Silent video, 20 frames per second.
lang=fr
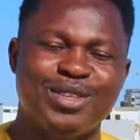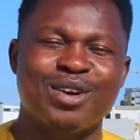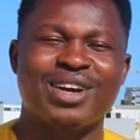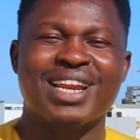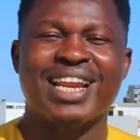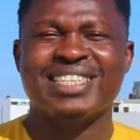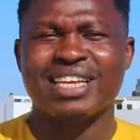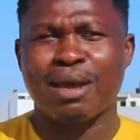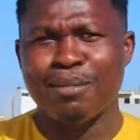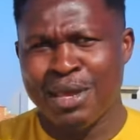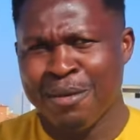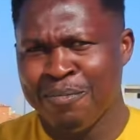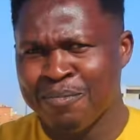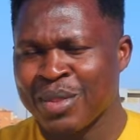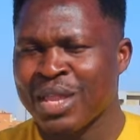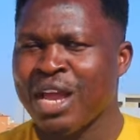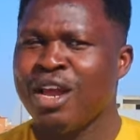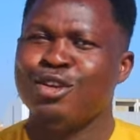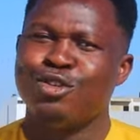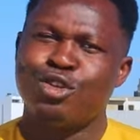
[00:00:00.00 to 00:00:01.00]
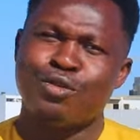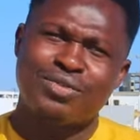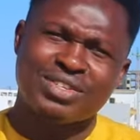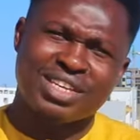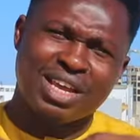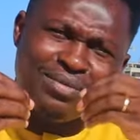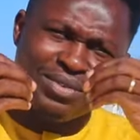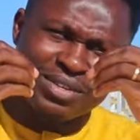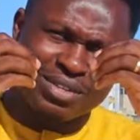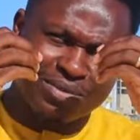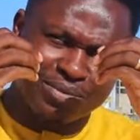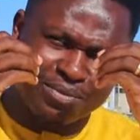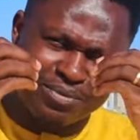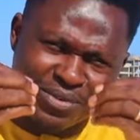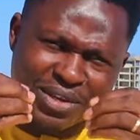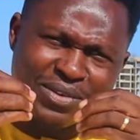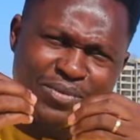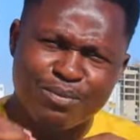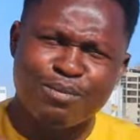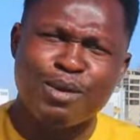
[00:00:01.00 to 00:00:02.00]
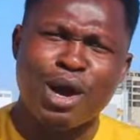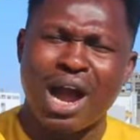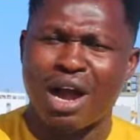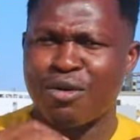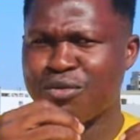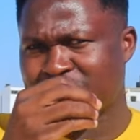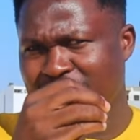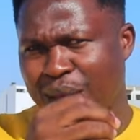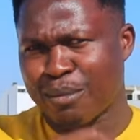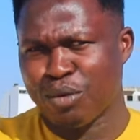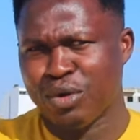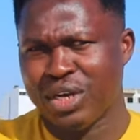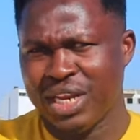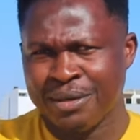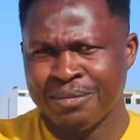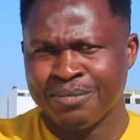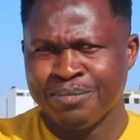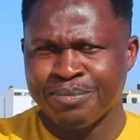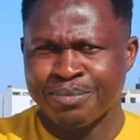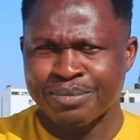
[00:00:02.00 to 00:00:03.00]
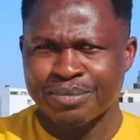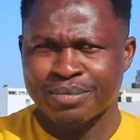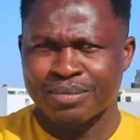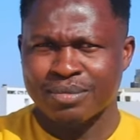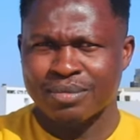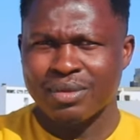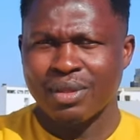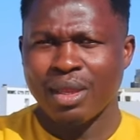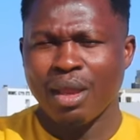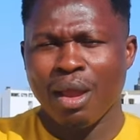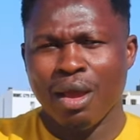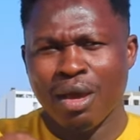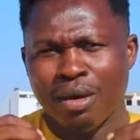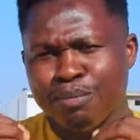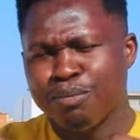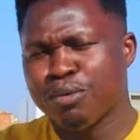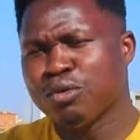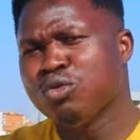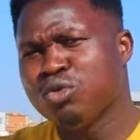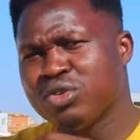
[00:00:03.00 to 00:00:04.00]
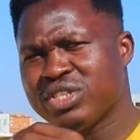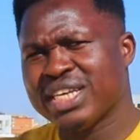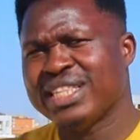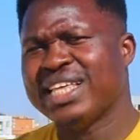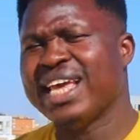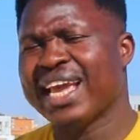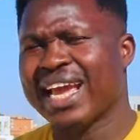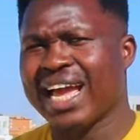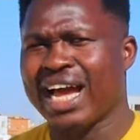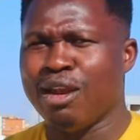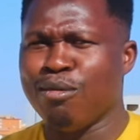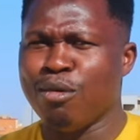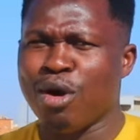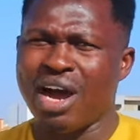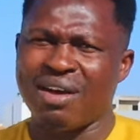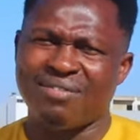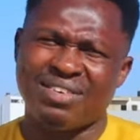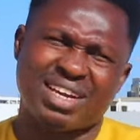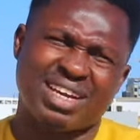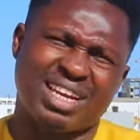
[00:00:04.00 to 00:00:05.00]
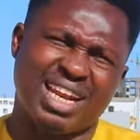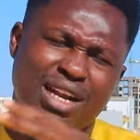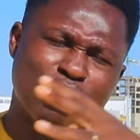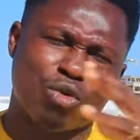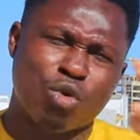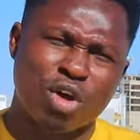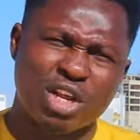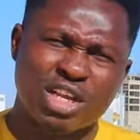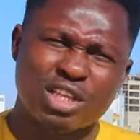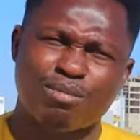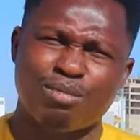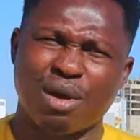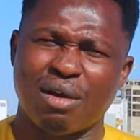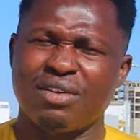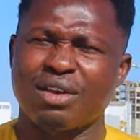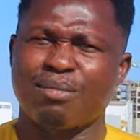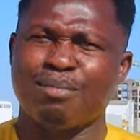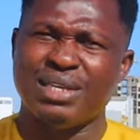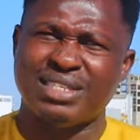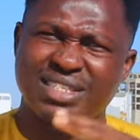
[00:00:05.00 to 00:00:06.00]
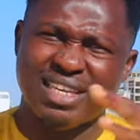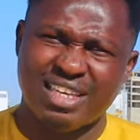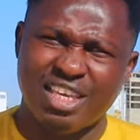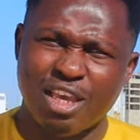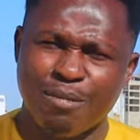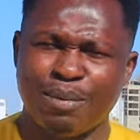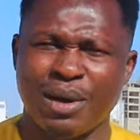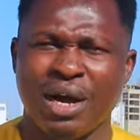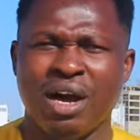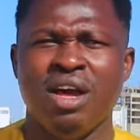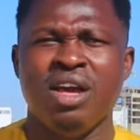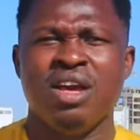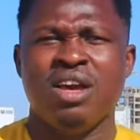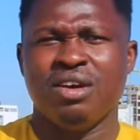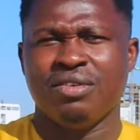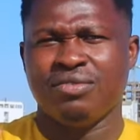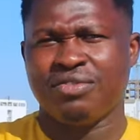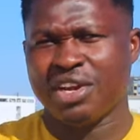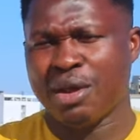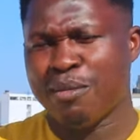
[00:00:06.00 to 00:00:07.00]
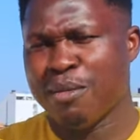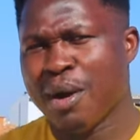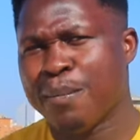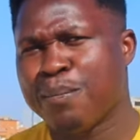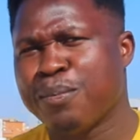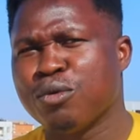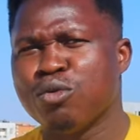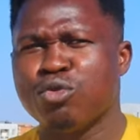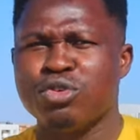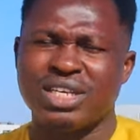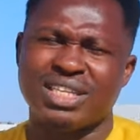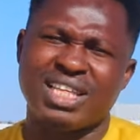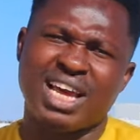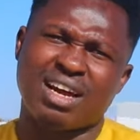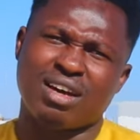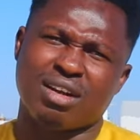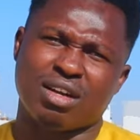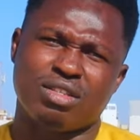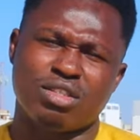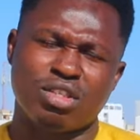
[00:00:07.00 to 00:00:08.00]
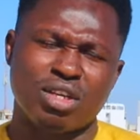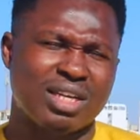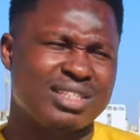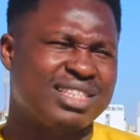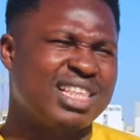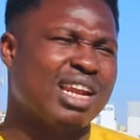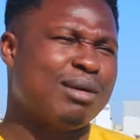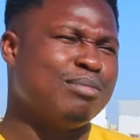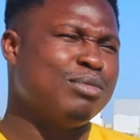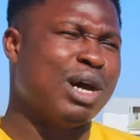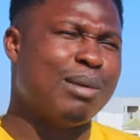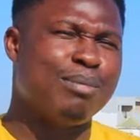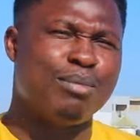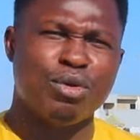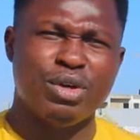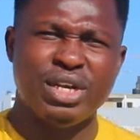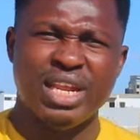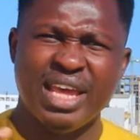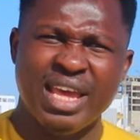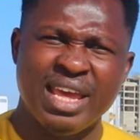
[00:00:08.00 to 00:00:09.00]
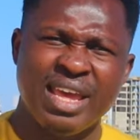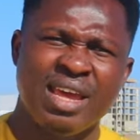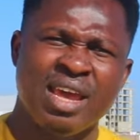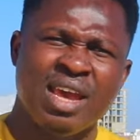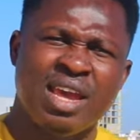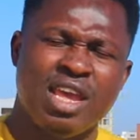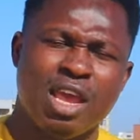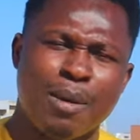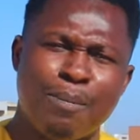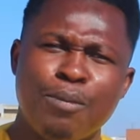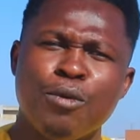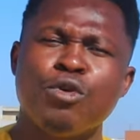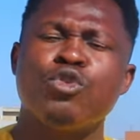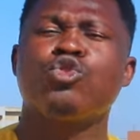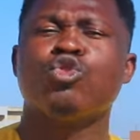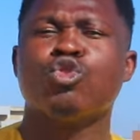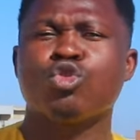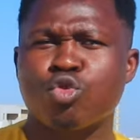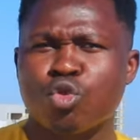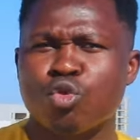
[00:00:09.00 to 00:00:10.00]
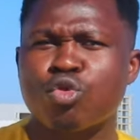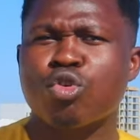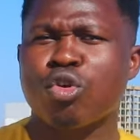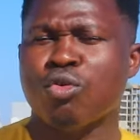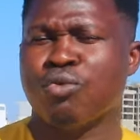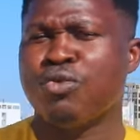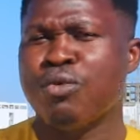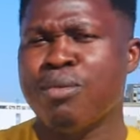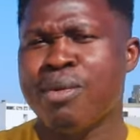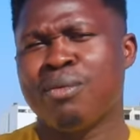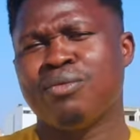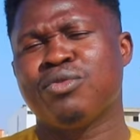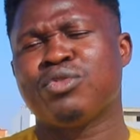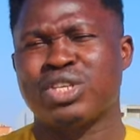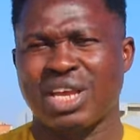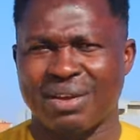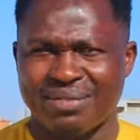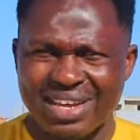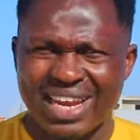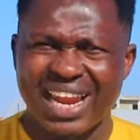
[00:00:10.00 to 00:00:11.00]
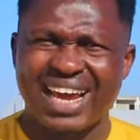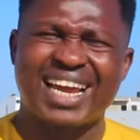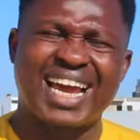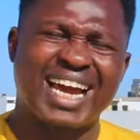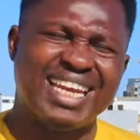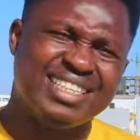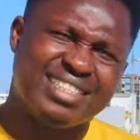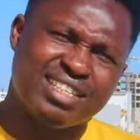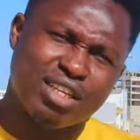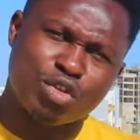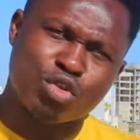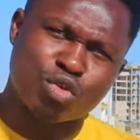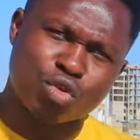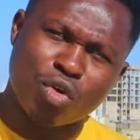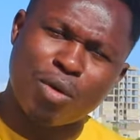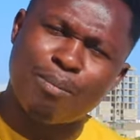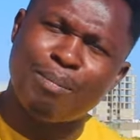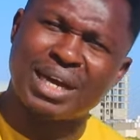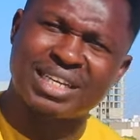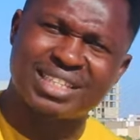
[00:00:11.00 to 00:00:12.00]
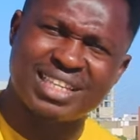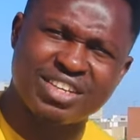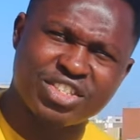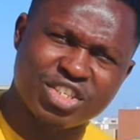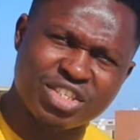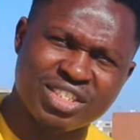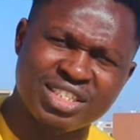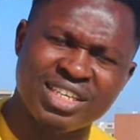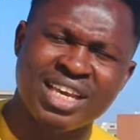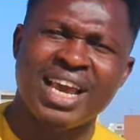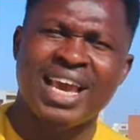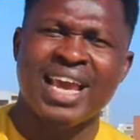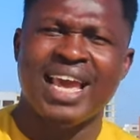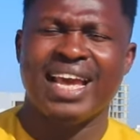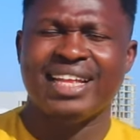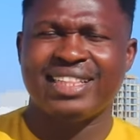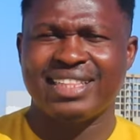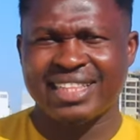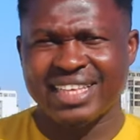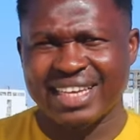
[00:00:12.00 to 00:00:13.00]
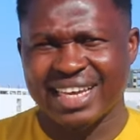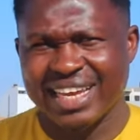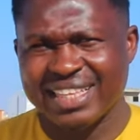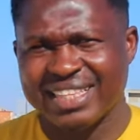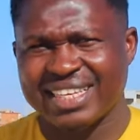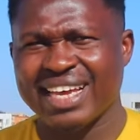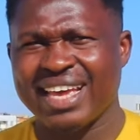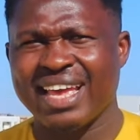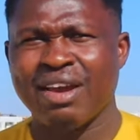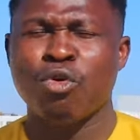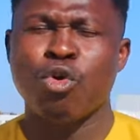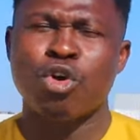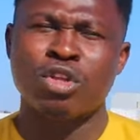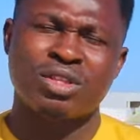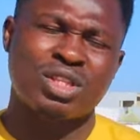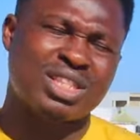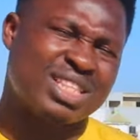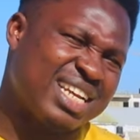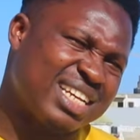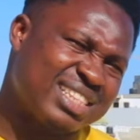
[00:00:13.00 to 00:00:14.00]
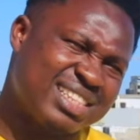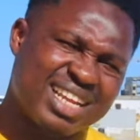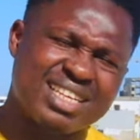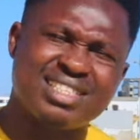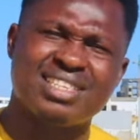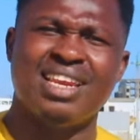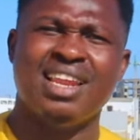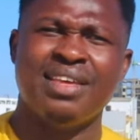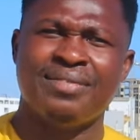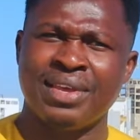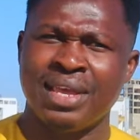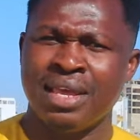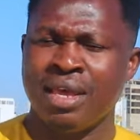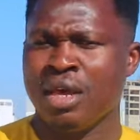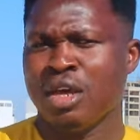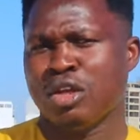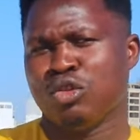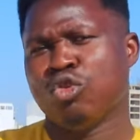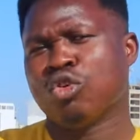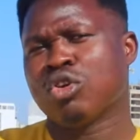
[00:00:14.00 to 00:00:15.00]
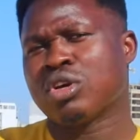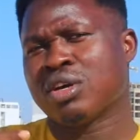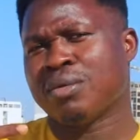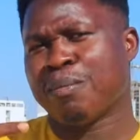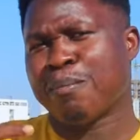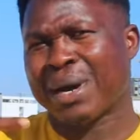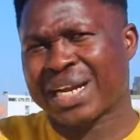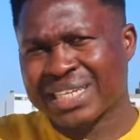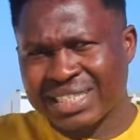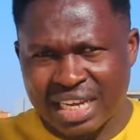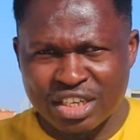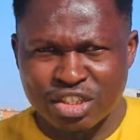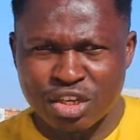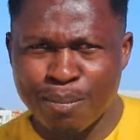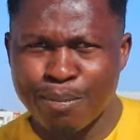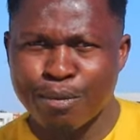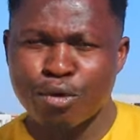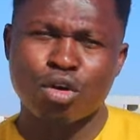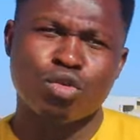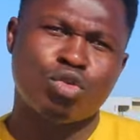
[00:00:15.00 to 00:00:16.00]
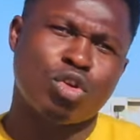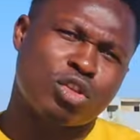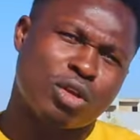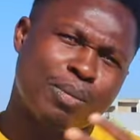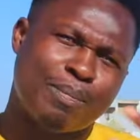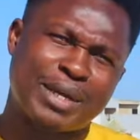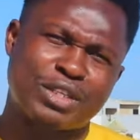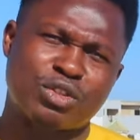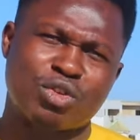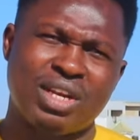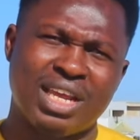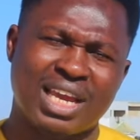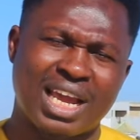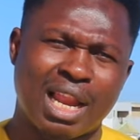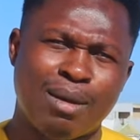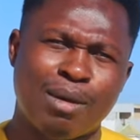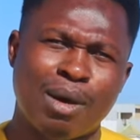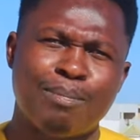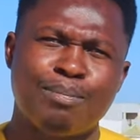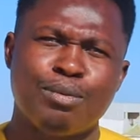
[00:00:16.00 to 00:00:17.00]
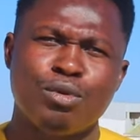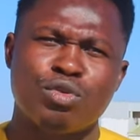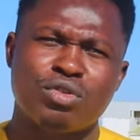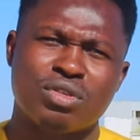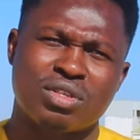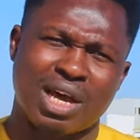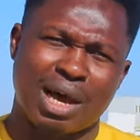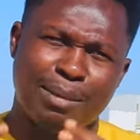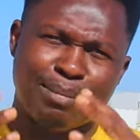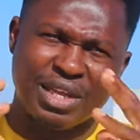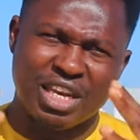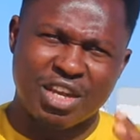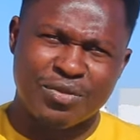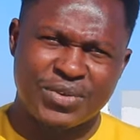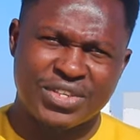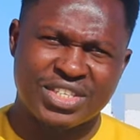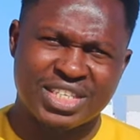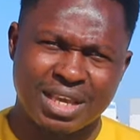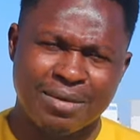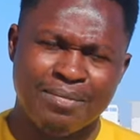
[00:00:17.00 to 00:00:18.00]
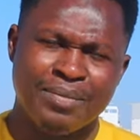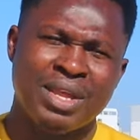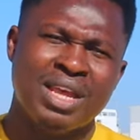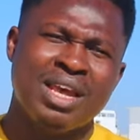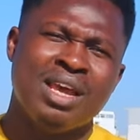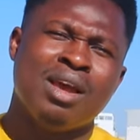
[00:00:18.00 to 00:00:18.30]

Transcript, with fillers: Donc les amis, je vous invite vivement à vous abonner pour nous aider également avec l'algorithme, avec mes équipes, hein. vraiment pour nous aider à grandir en termes d'abonnés. Et puis surtout que vous-même, vous savez, la qualité de ce qu'on partage ici est très très haute, très très élevée. Donc partagez pour que d'autres personnes également puissent en bénéficier.